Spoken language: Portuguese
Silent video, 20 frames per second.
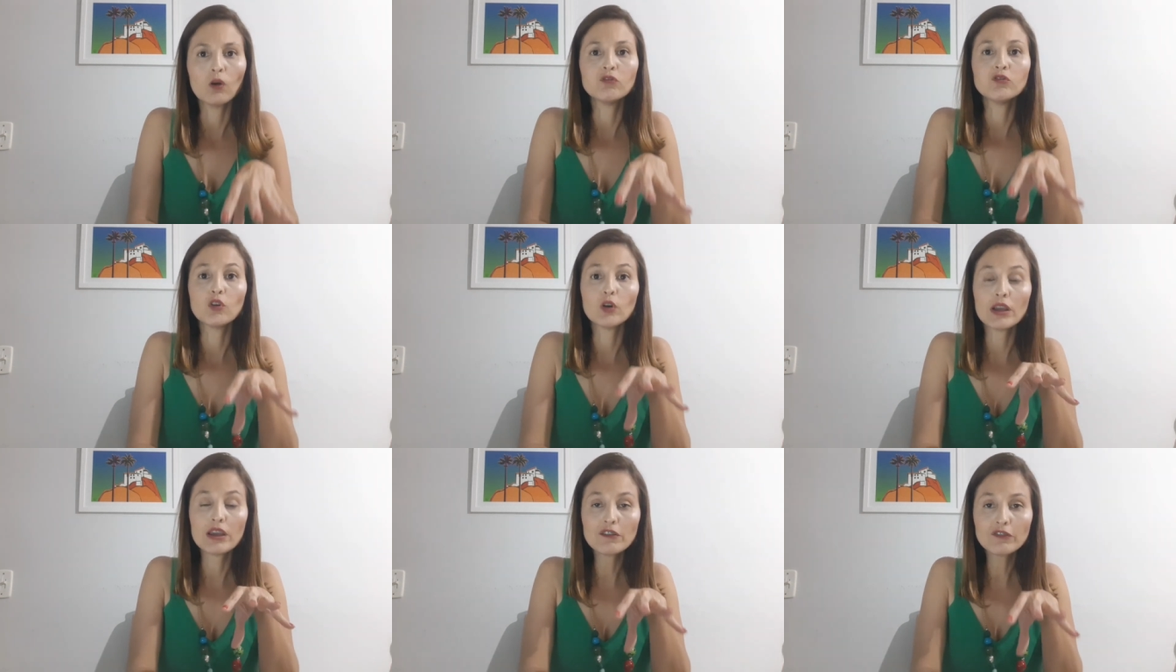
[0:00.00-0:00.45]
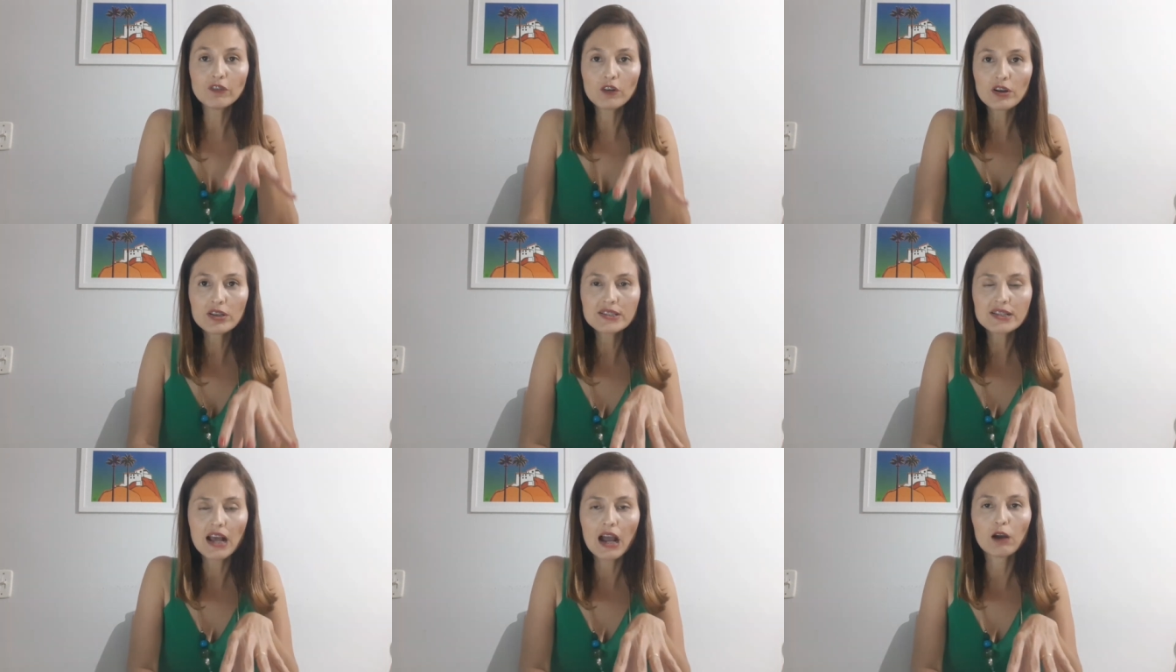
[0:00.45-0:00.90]
Vou
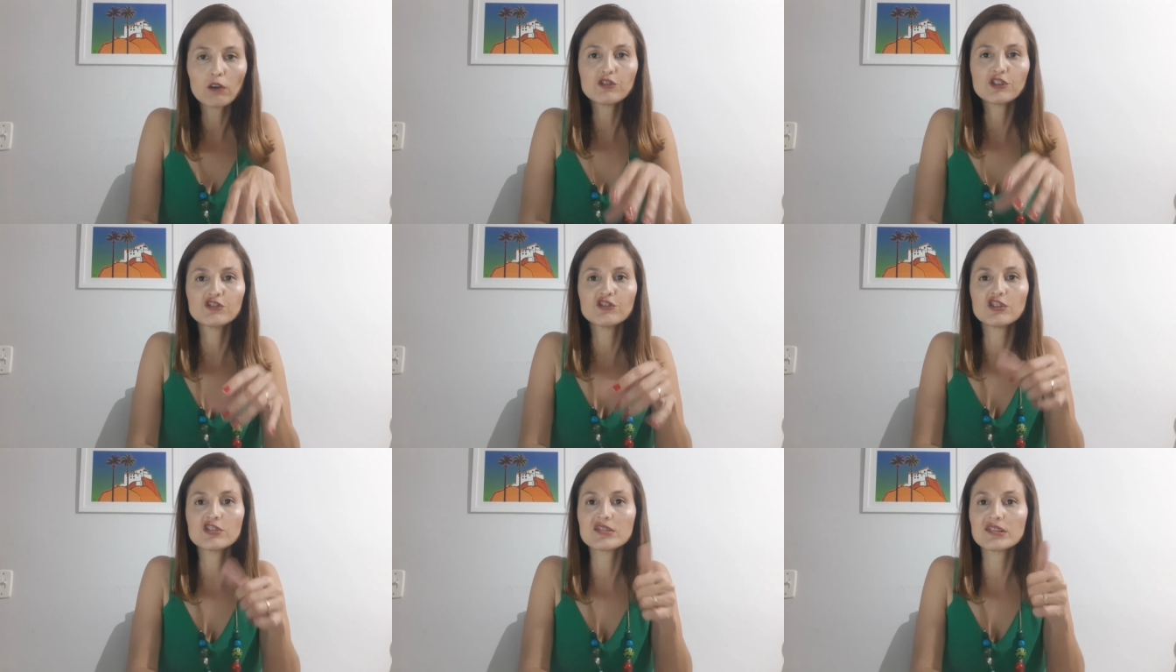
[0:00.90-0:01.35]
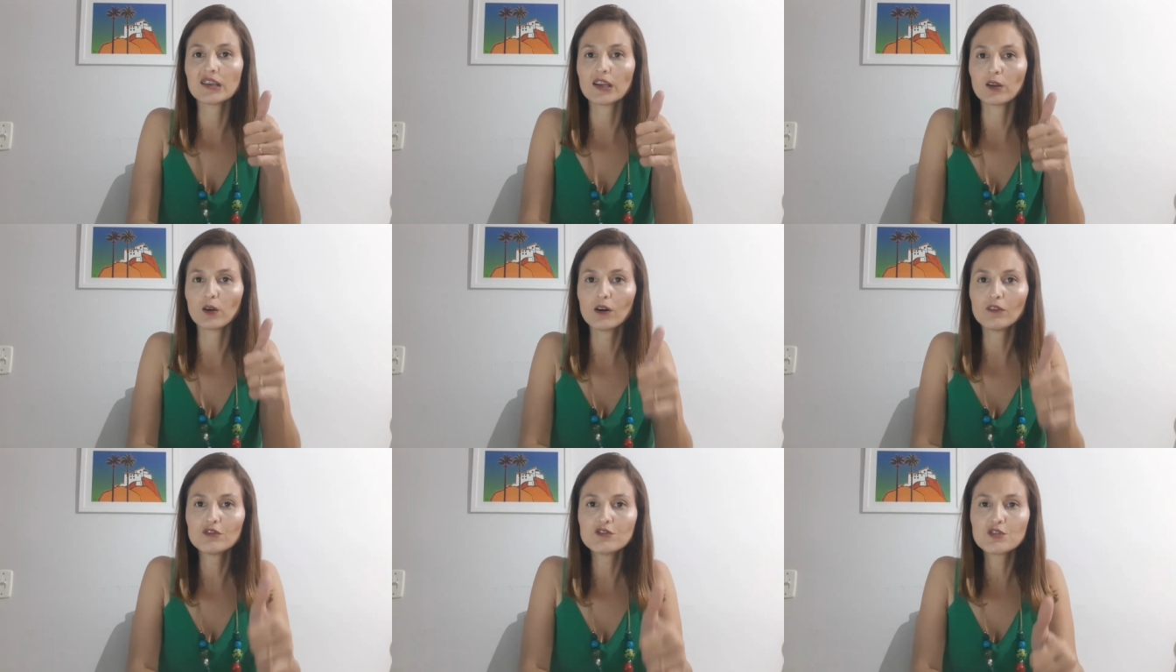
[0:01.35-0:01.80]
reforçar, hoje é dia
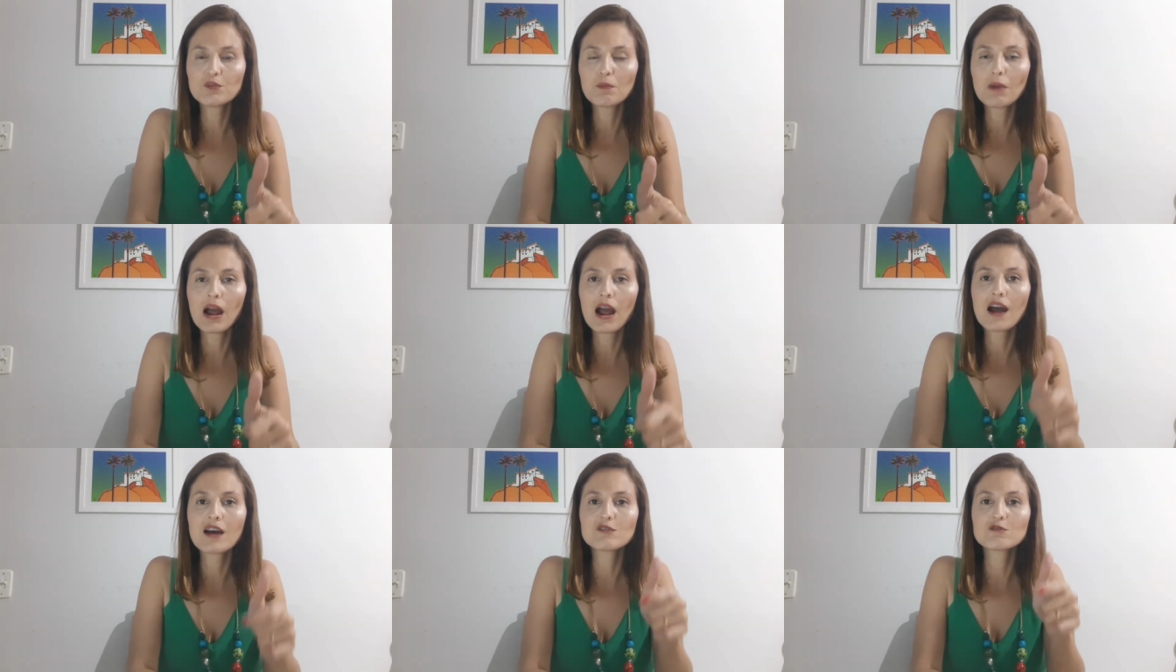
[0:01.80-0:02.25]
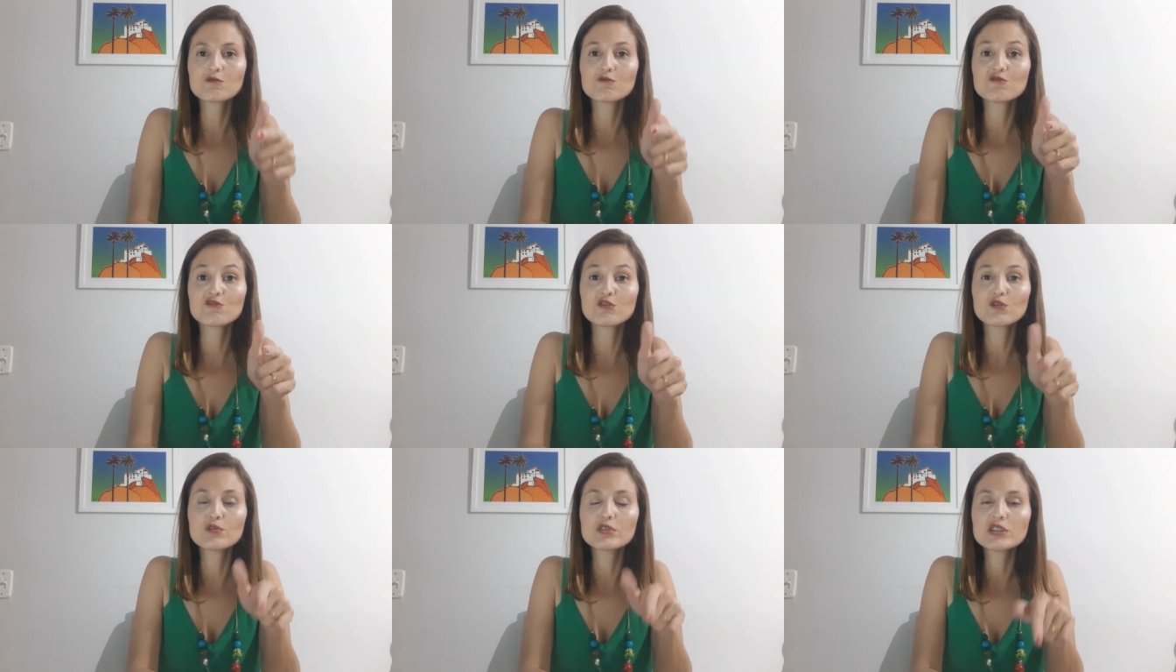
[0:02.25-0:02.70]
19 de março
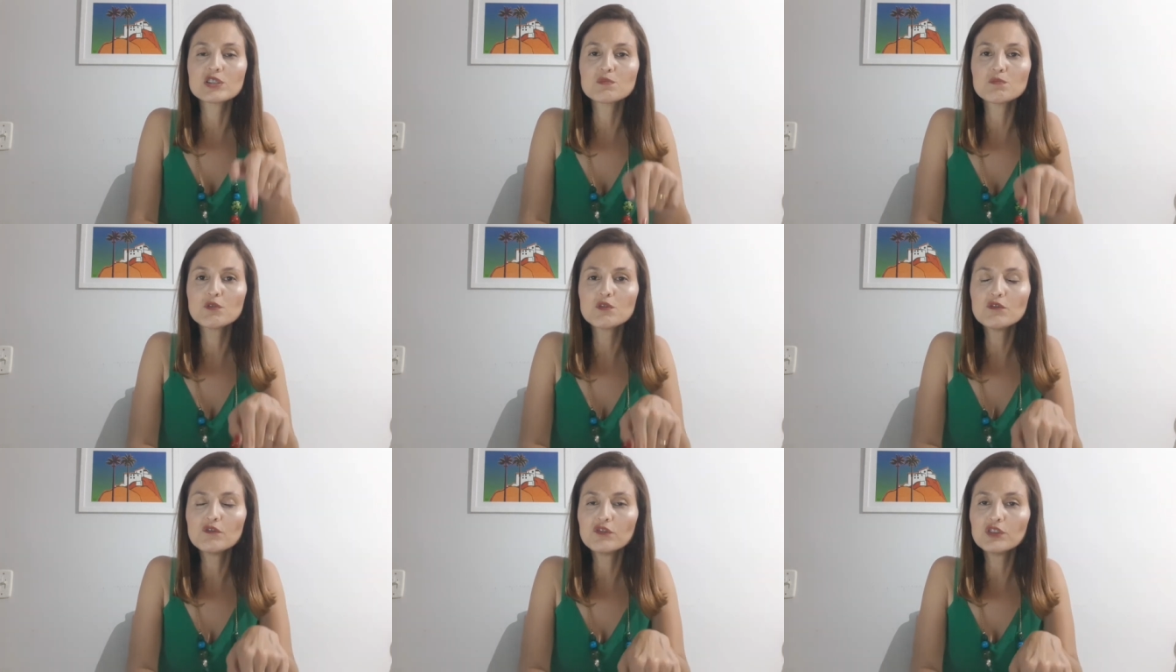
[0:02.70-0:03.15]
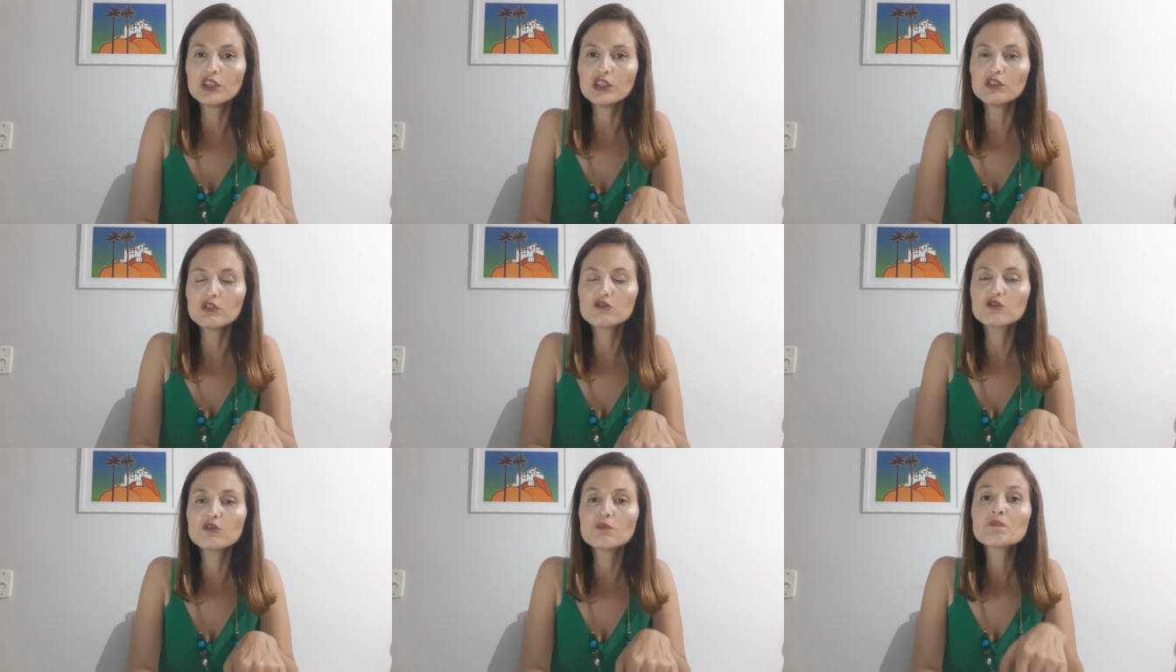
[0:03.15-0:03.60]
de
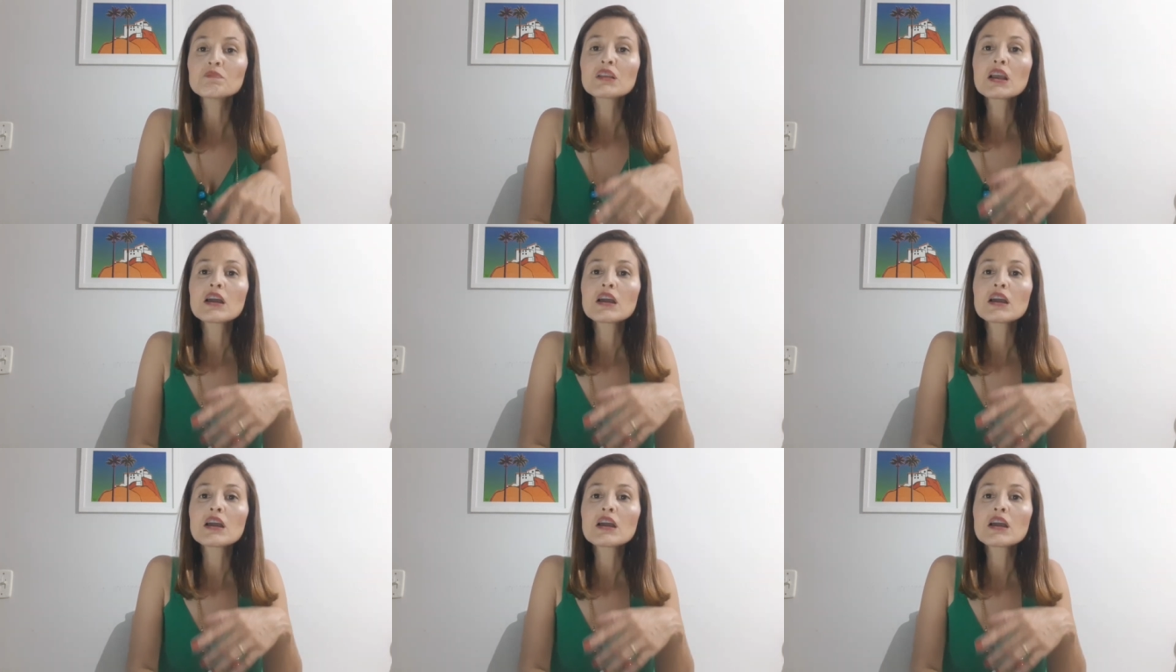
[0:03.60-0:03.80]
2020,